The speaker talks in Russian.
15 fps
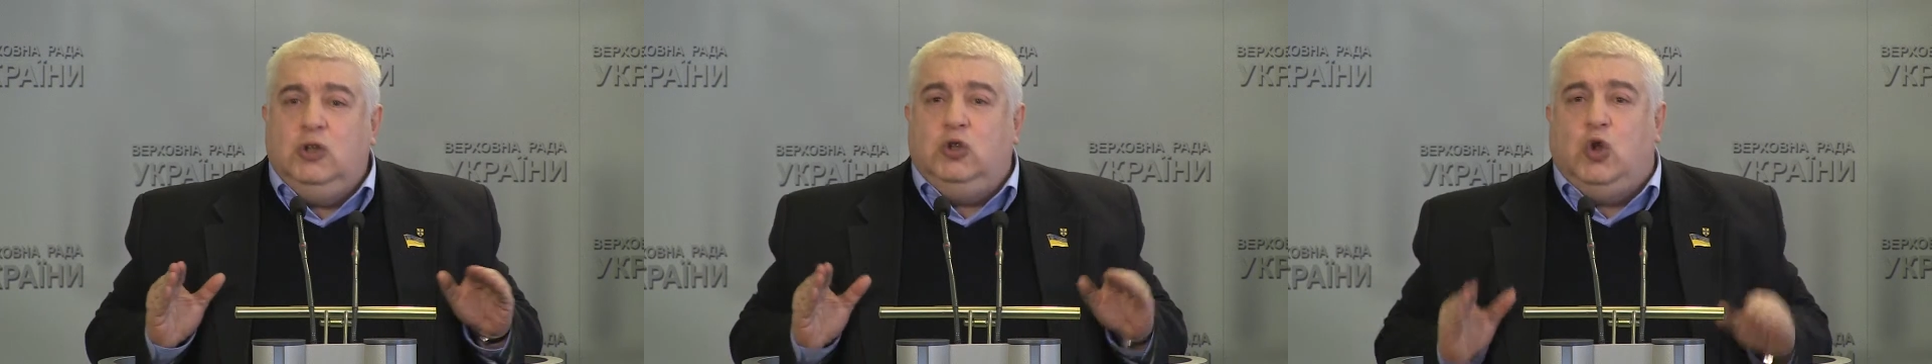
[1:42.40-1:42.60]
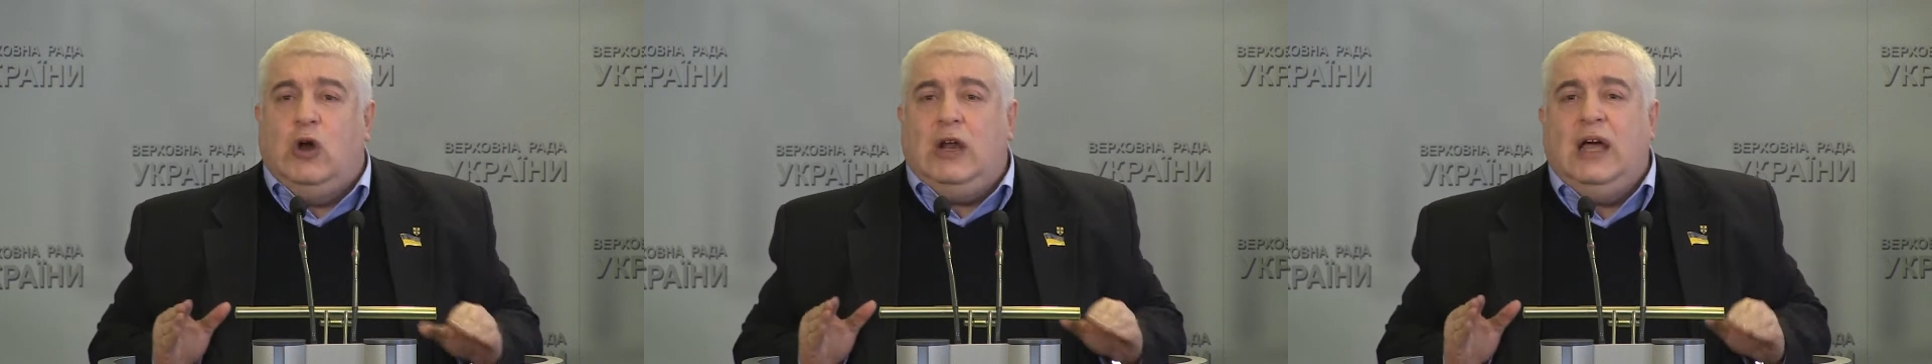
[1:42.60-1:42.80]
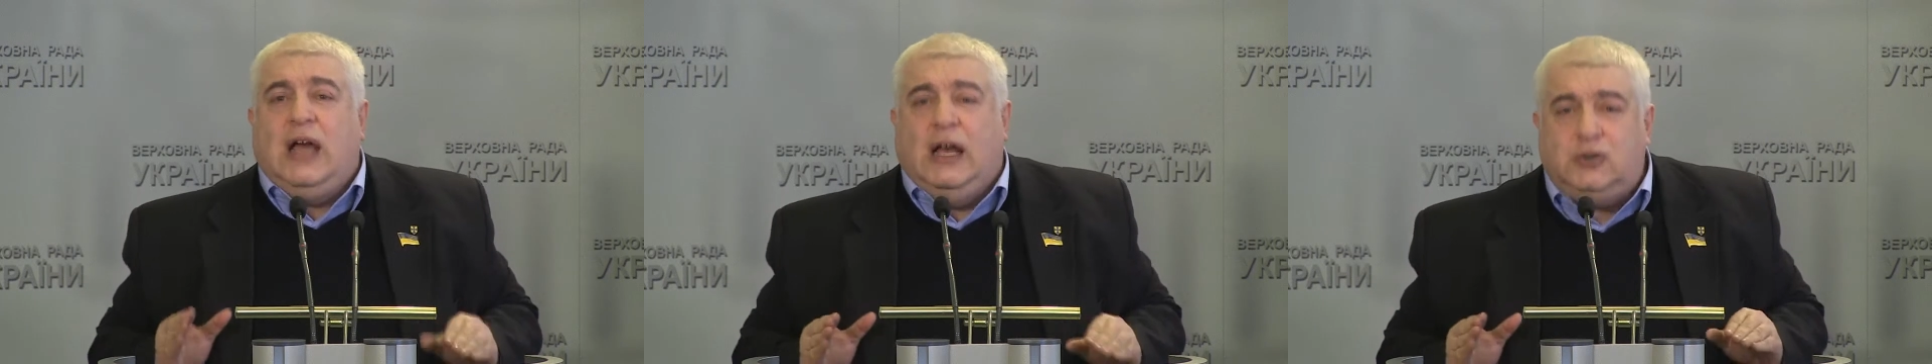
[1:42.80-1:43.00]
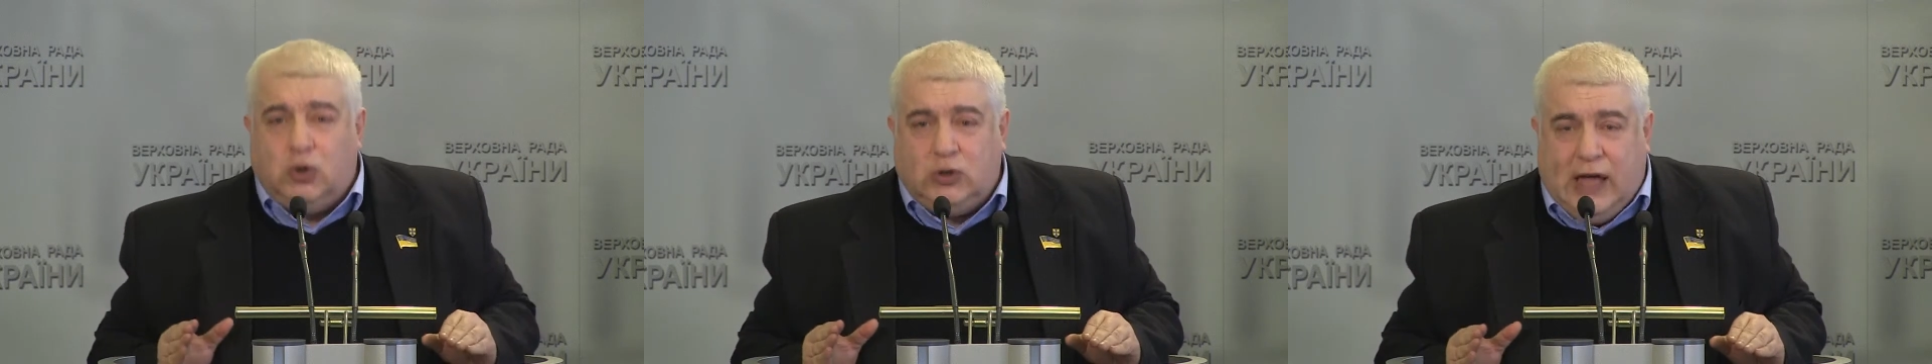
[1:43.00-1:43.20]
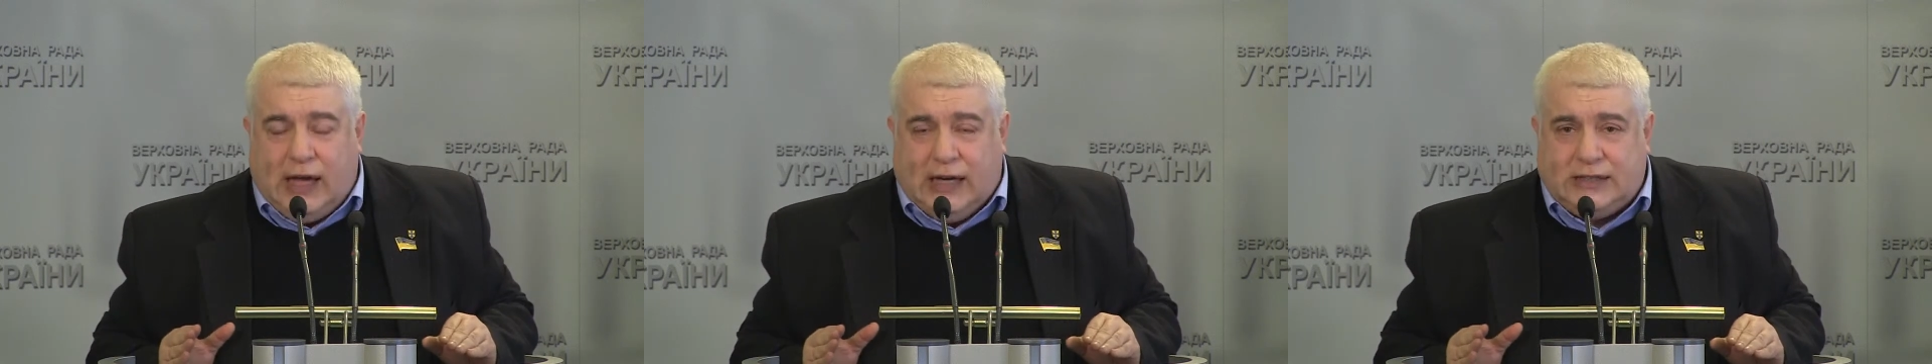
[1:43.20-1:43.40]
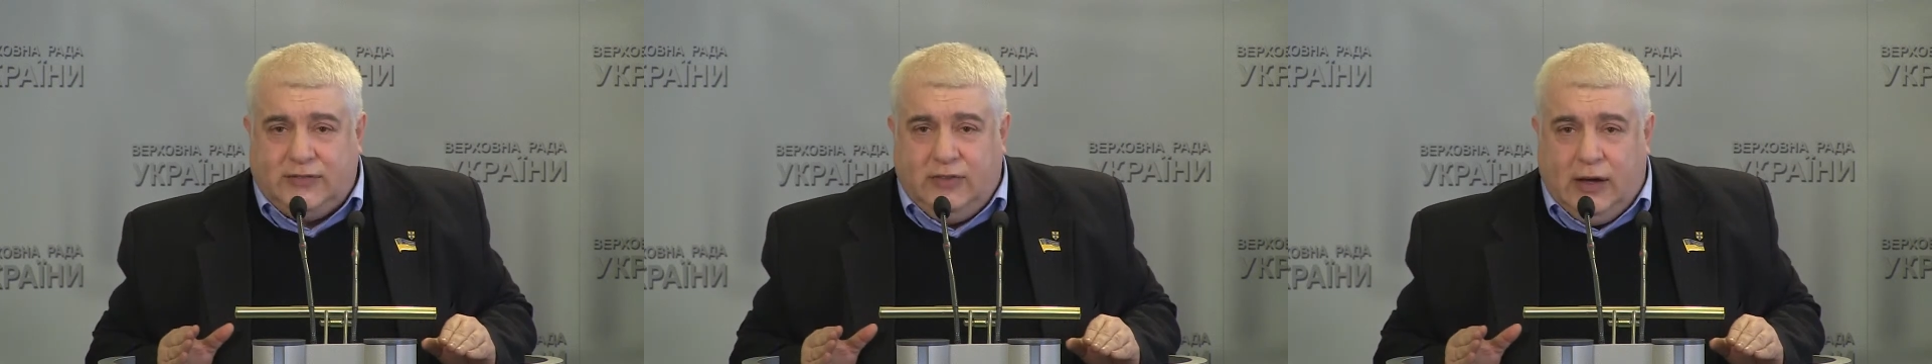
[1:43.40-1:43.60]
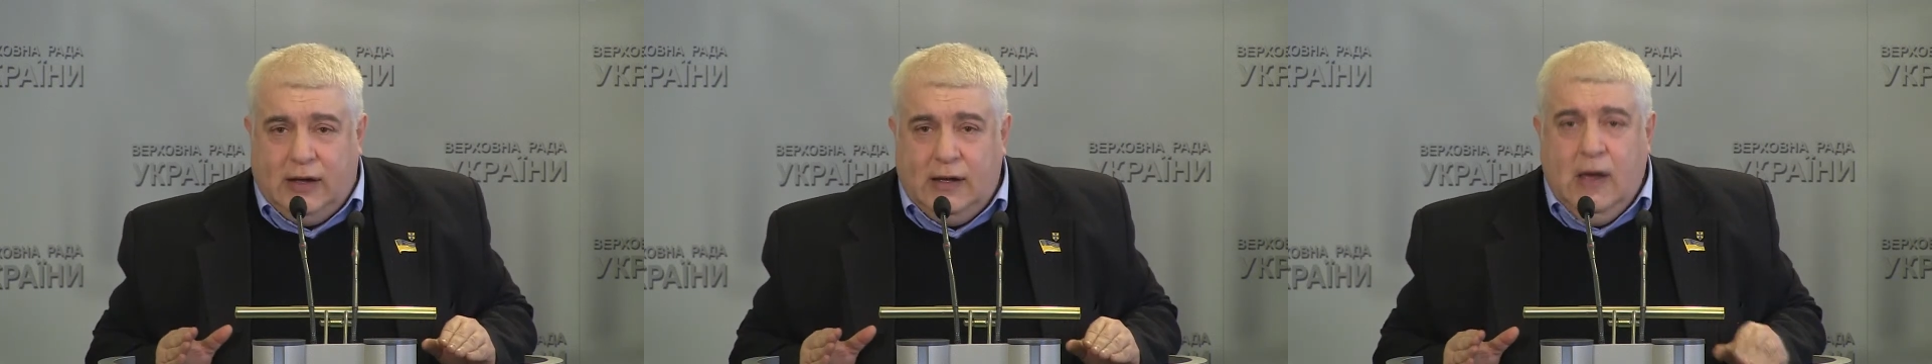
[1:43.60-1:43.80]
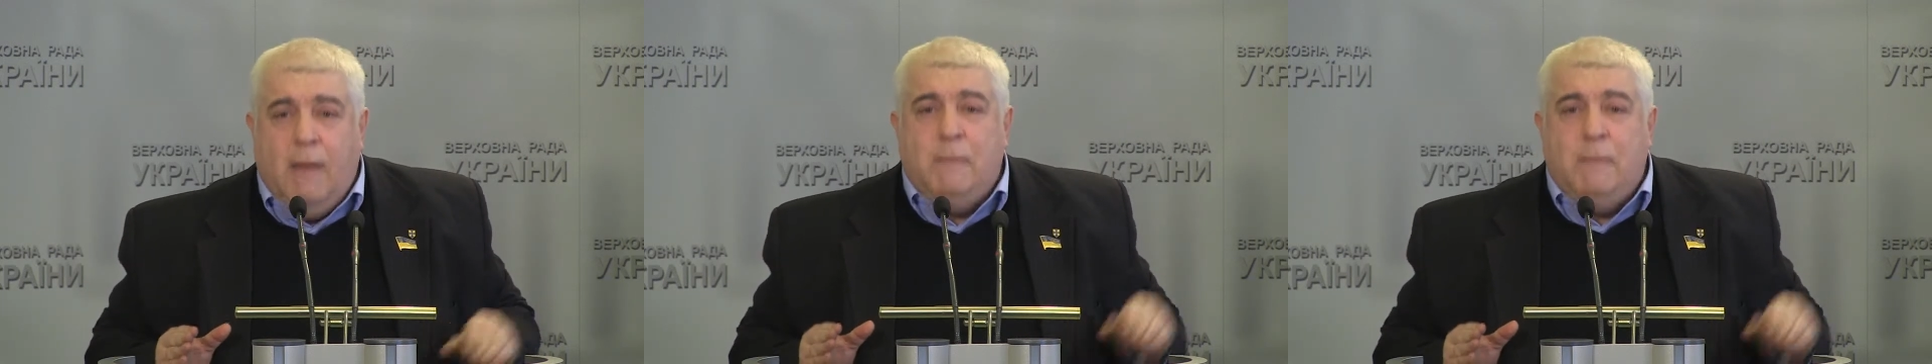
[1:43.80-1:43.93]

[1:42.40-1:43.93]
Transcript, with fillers: доля государства